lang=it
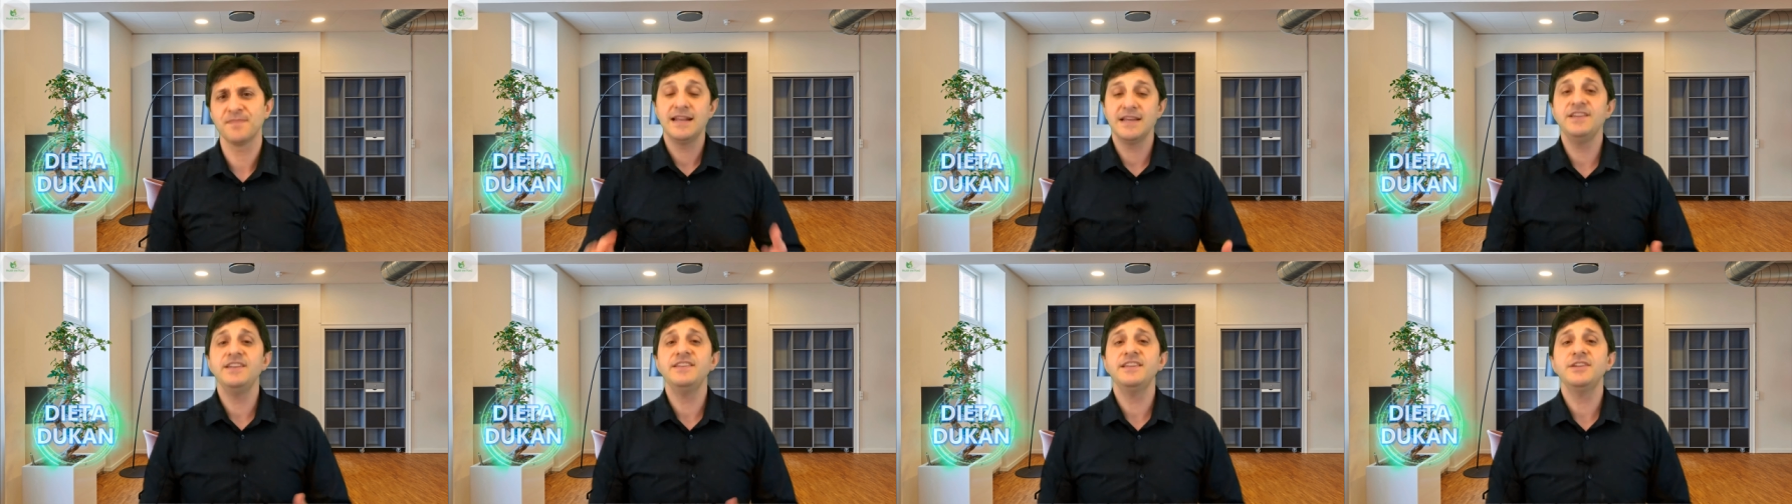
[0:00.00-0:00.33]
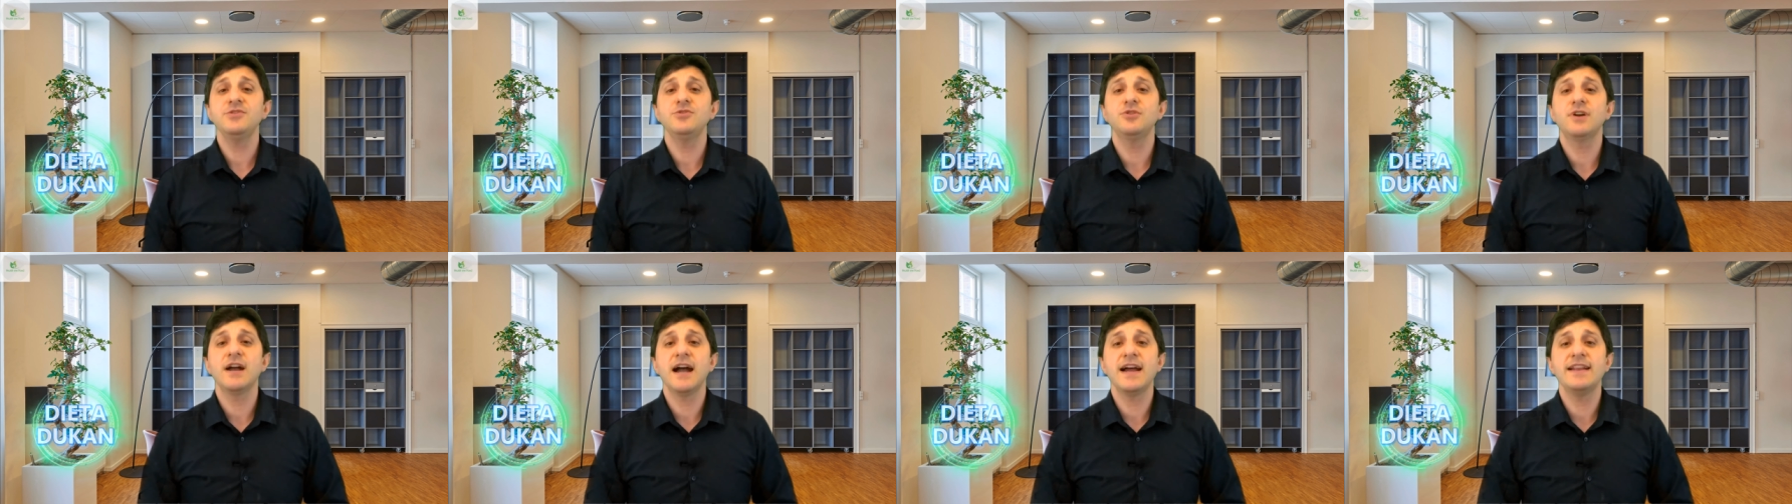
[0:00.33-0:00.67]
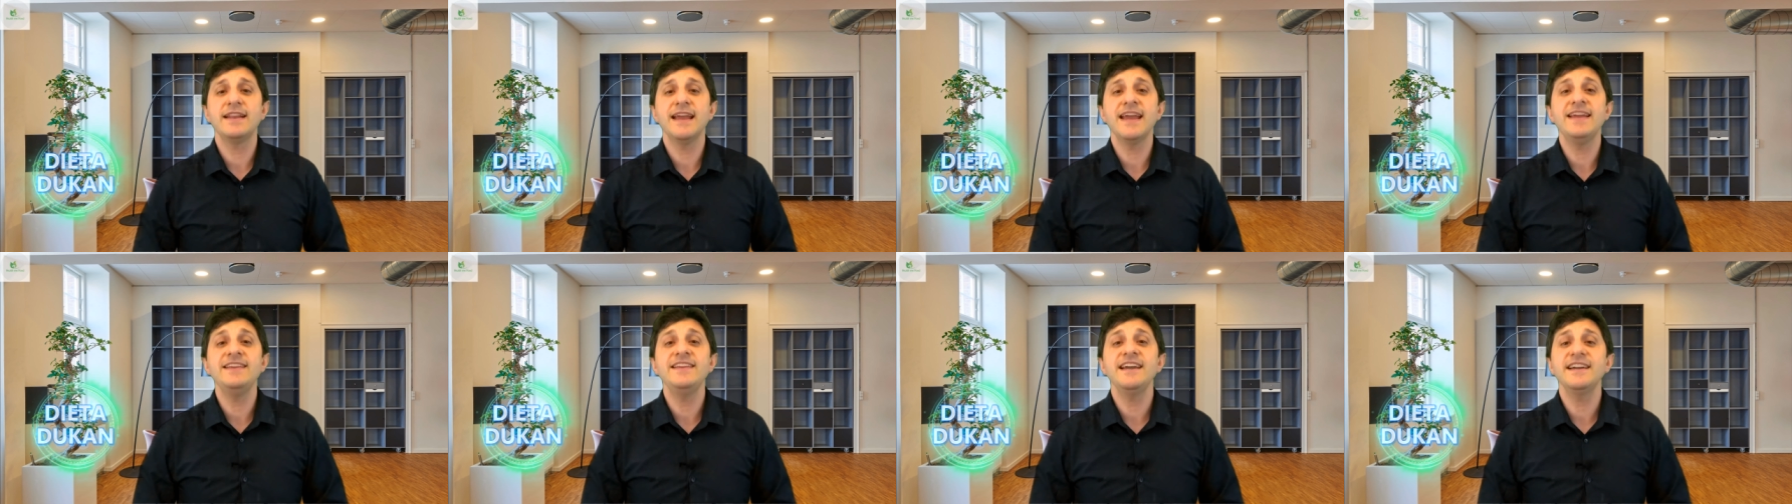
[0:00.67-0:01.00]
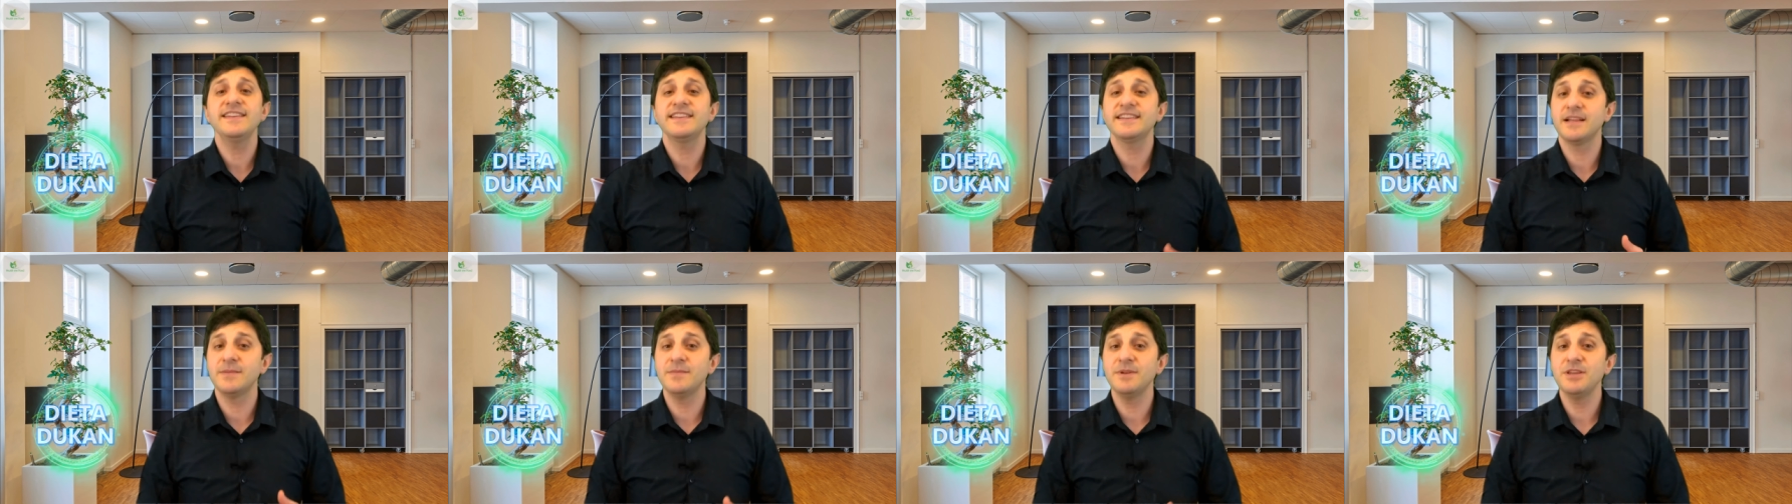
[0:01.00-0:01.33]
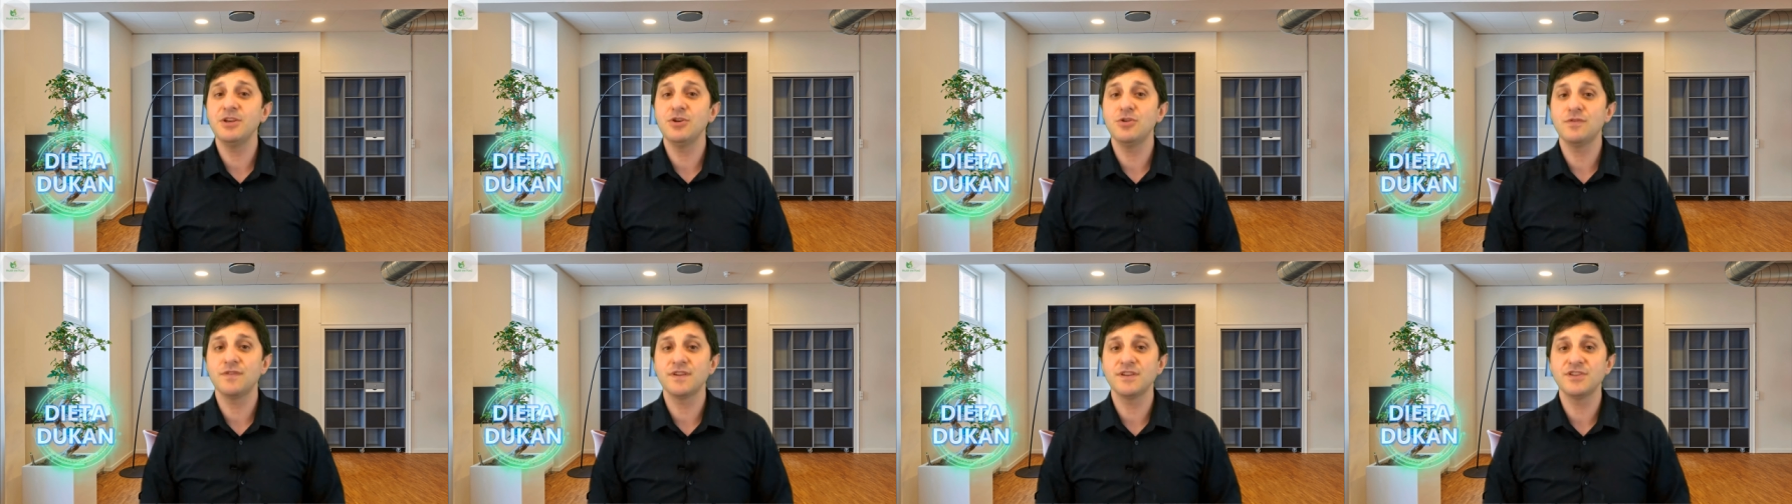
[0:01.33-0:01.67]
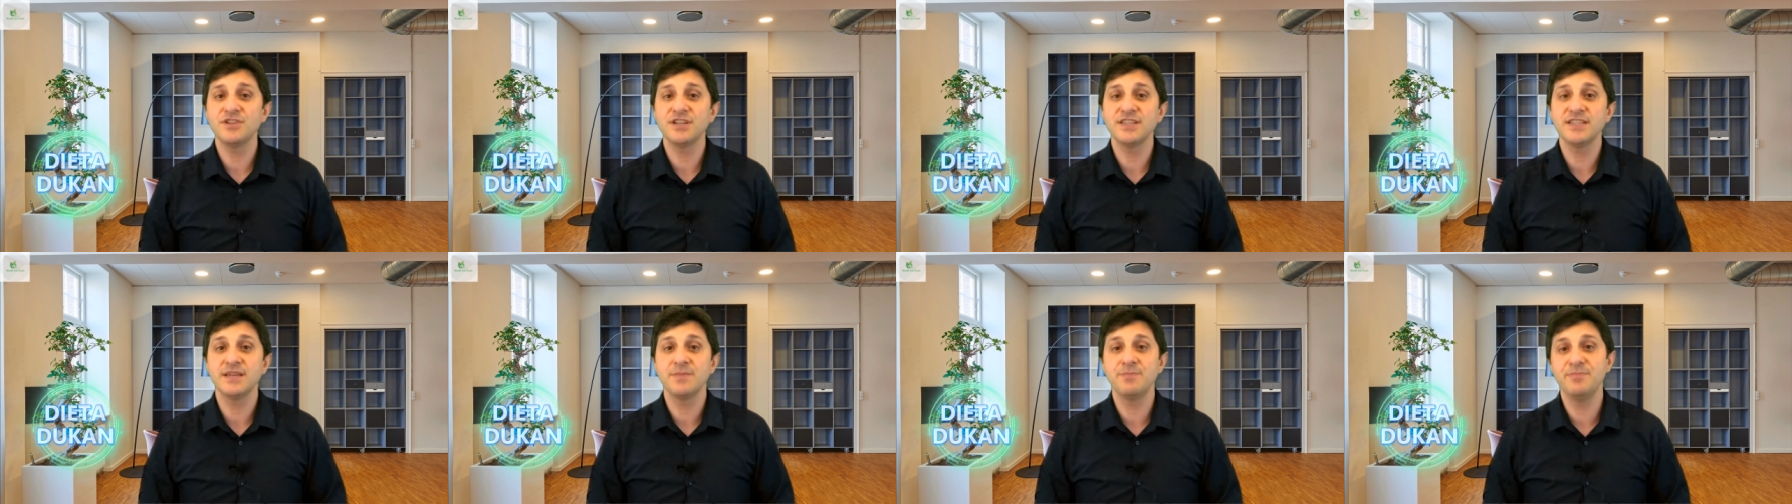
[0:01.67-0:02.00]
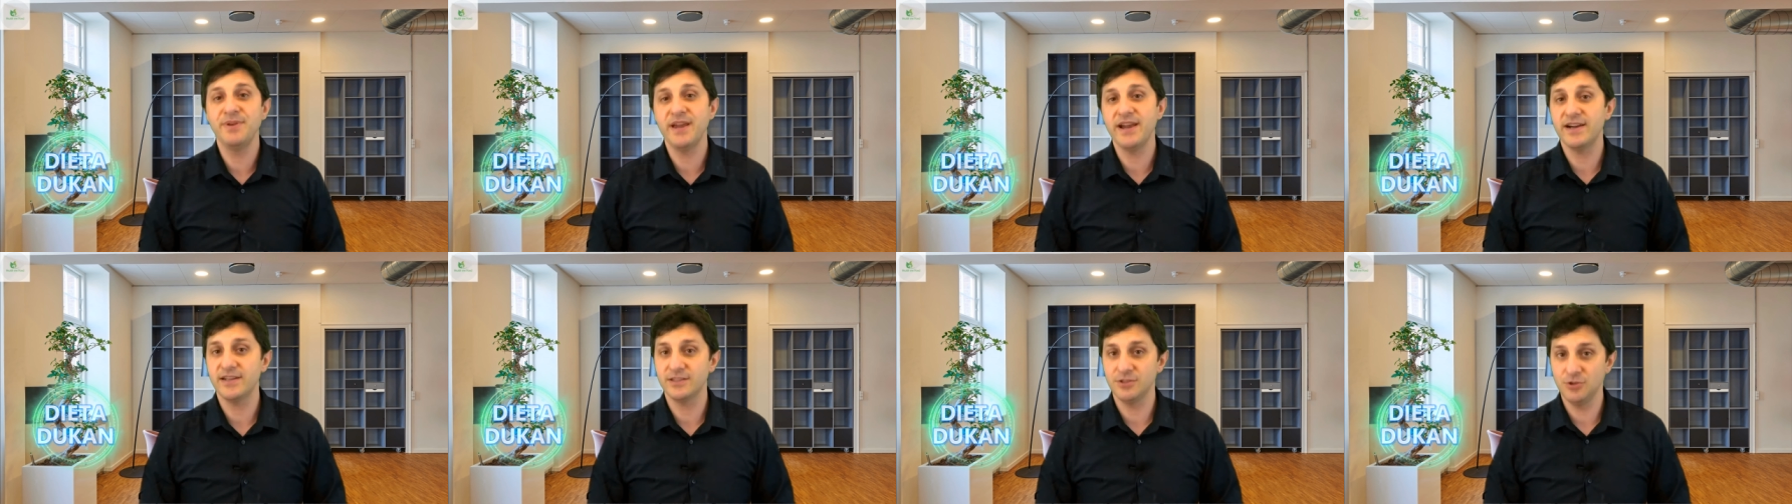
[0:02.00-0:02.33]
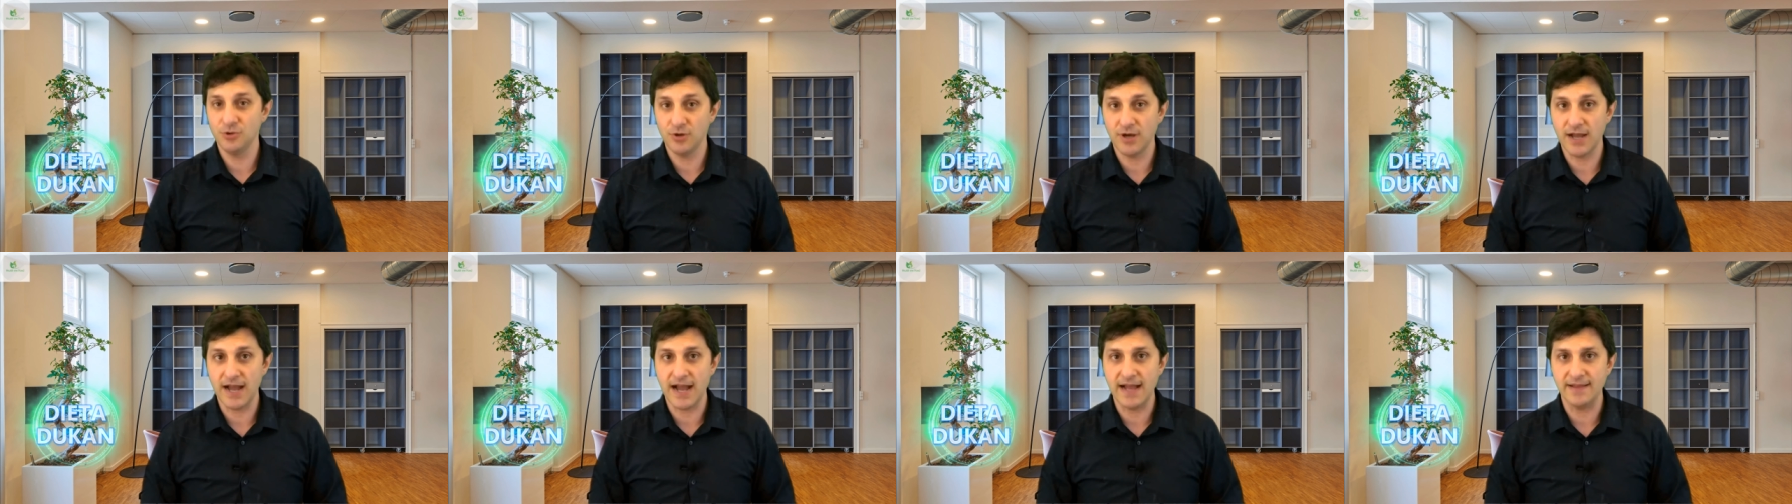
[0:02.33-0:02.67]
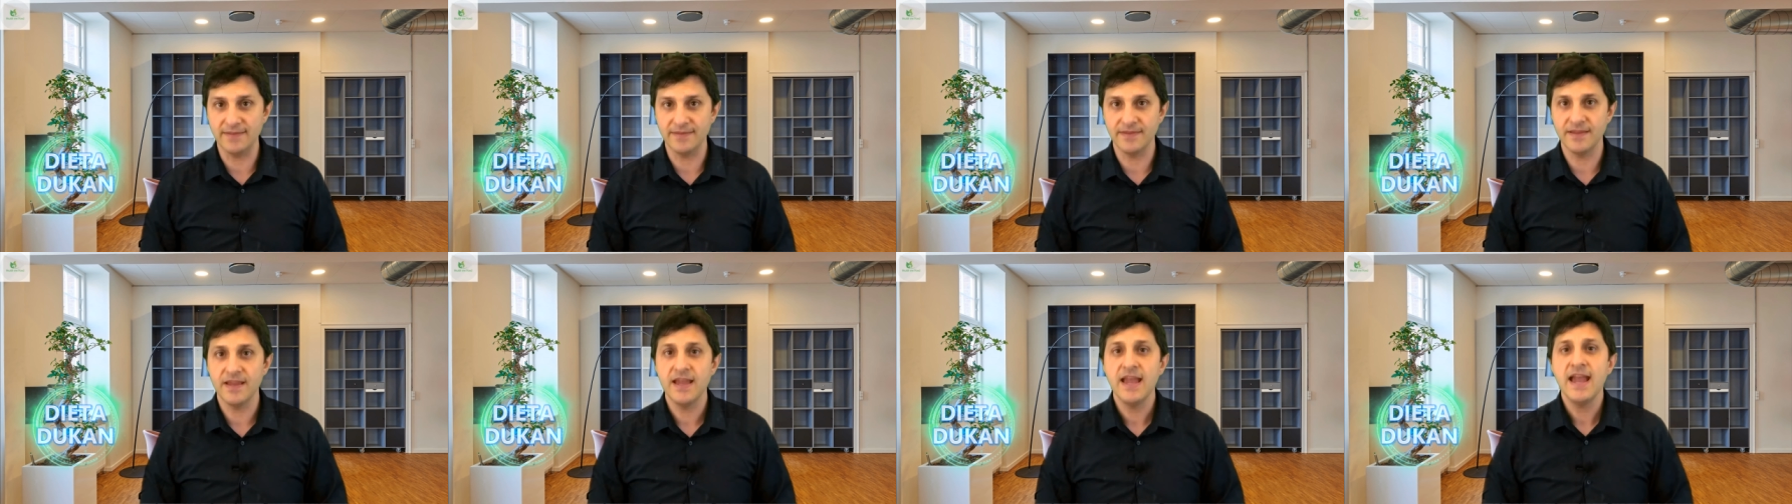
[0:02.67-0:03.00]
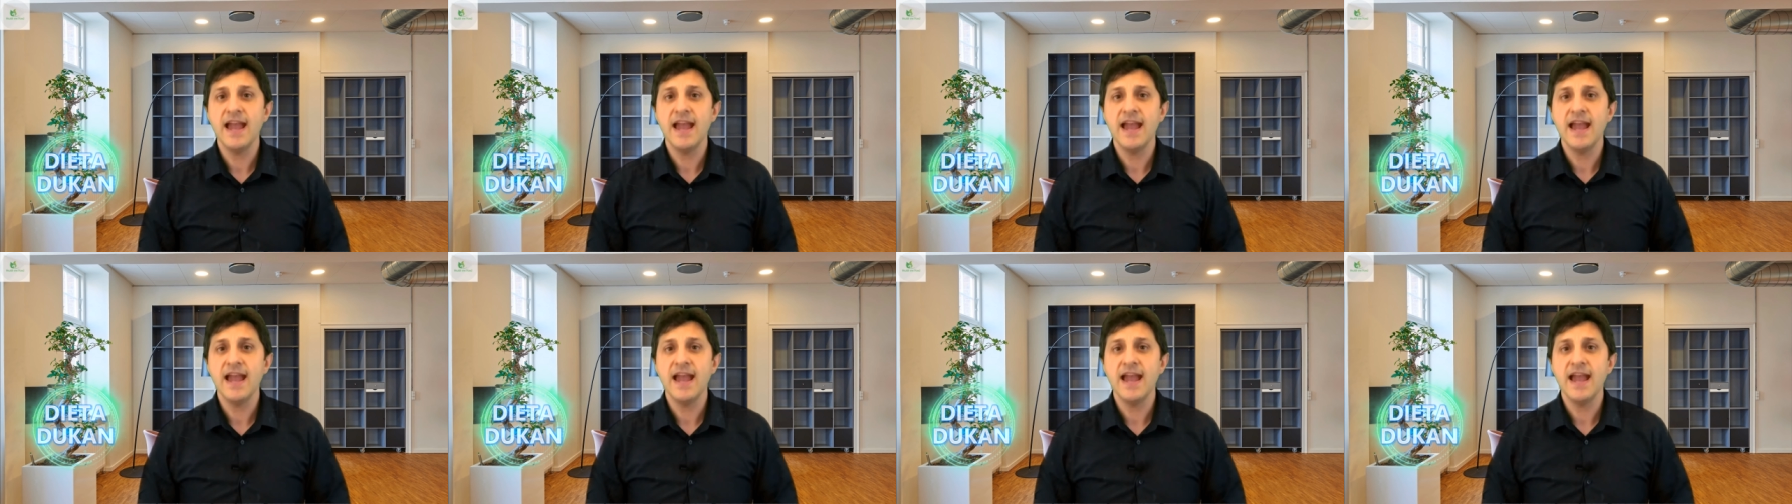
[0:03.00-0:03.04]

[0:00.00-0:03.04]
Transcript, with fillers: La dieta Ducan è ideata dal medico francese Pierre Ducan